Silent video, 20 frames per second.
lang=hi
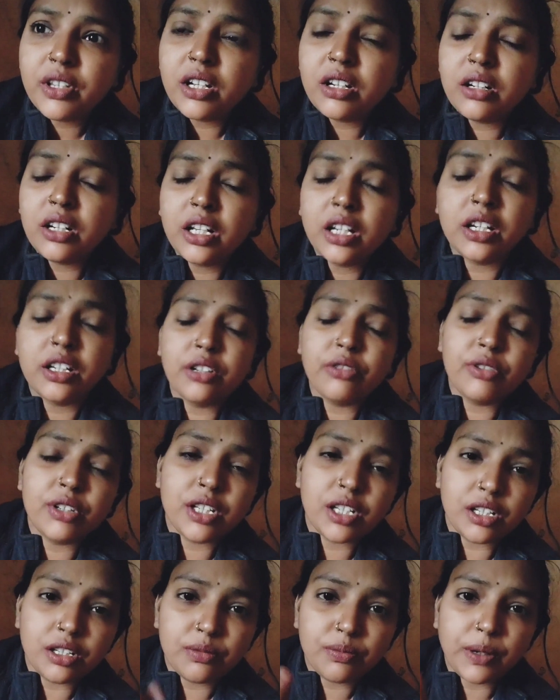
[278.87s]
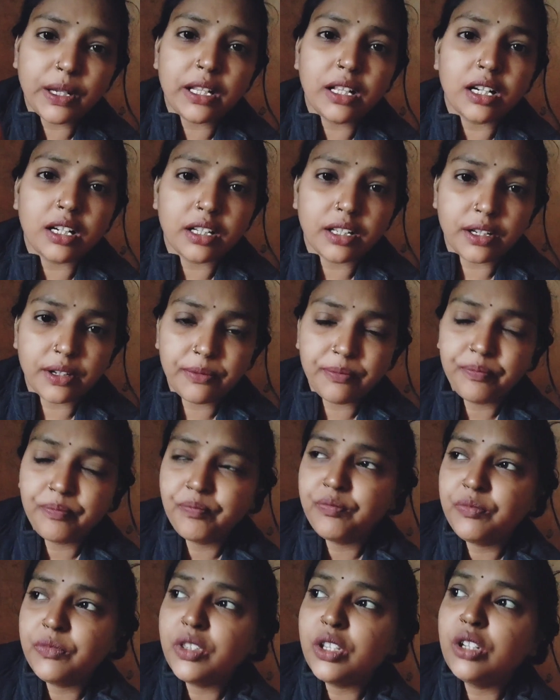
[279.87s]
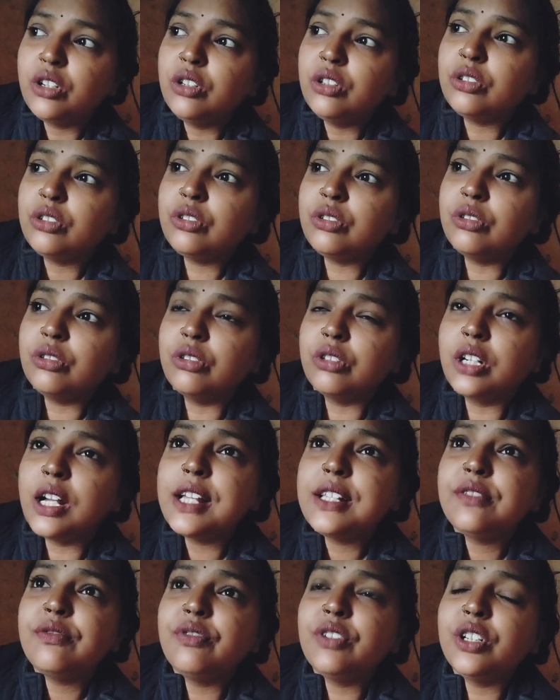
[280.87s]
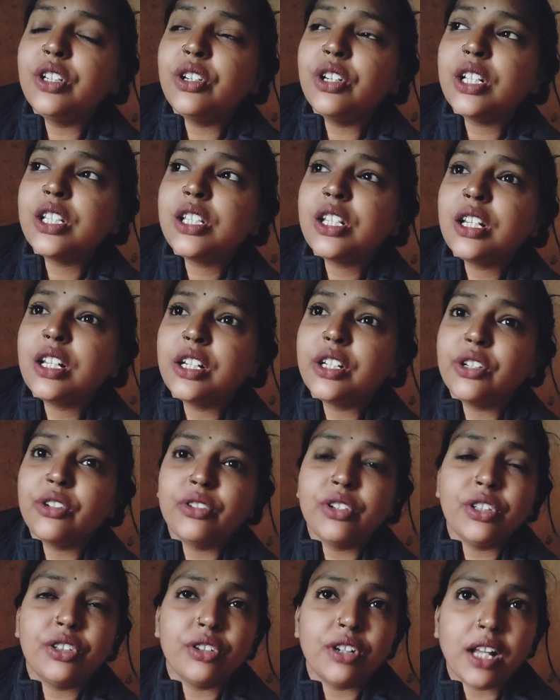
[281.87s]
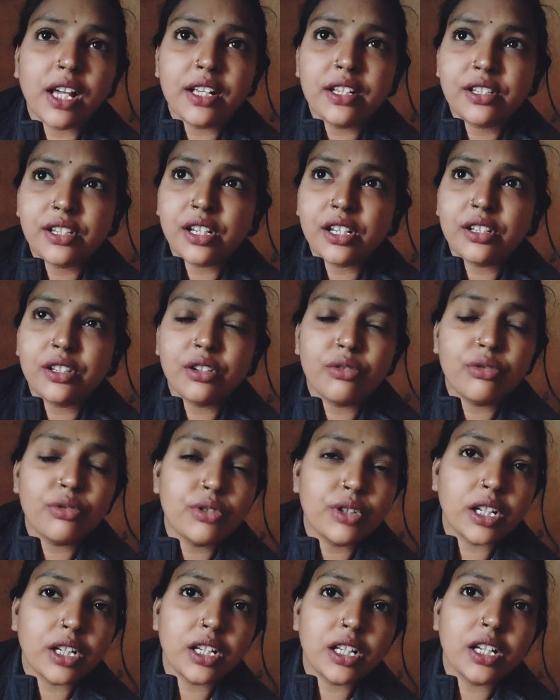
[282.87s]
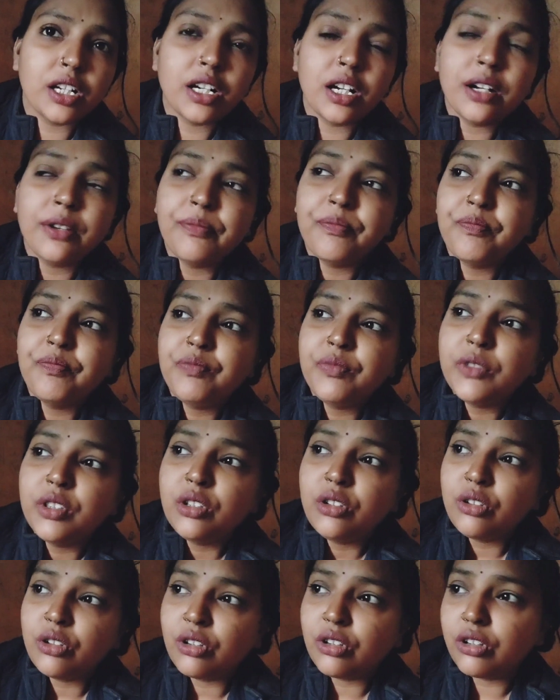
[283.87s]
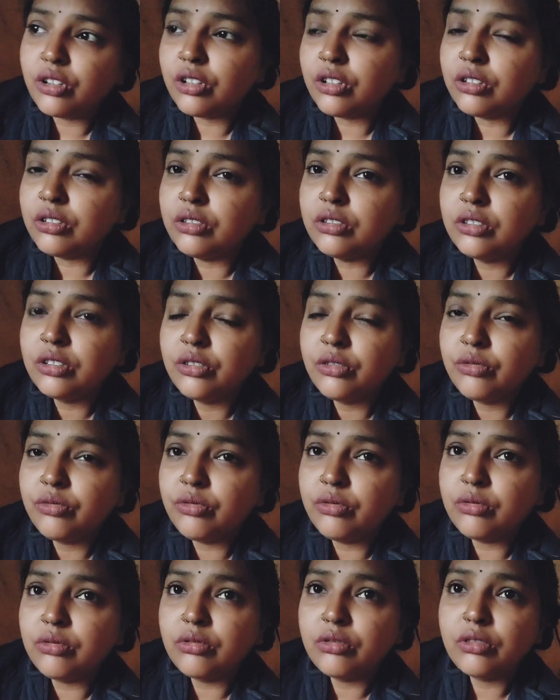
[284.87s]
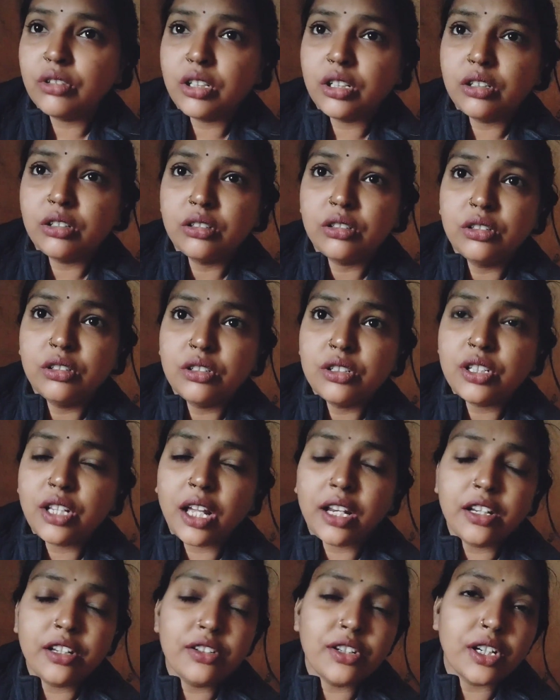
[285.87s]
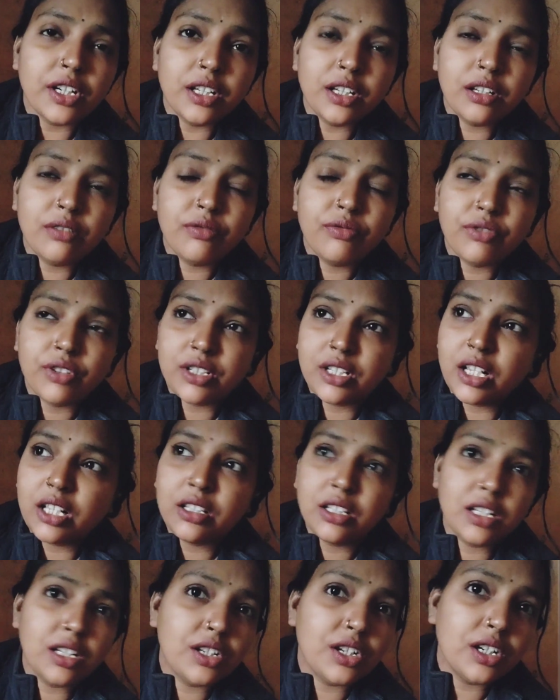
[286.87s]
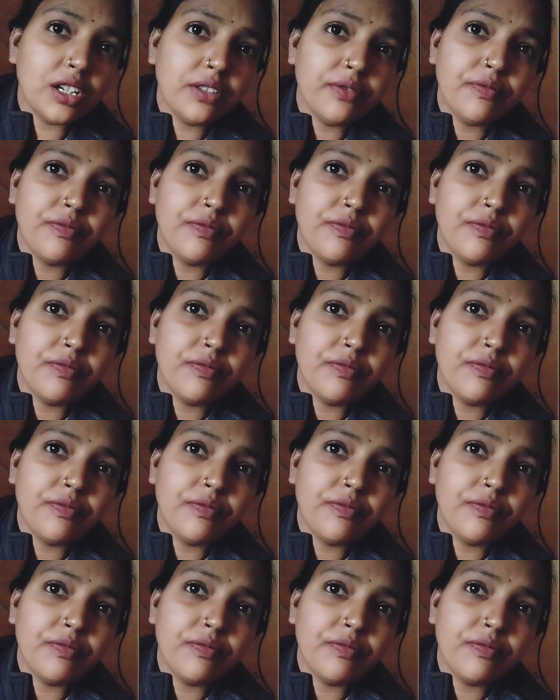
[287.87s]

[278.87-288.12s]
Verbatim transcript: नेगेटिव चीज़ पैदा करें तो गाइस वीडियो अच्छी लगी होगी तो लाइक शेयर ज़रूर करिएगा और सारी जड़ फसाद की जड़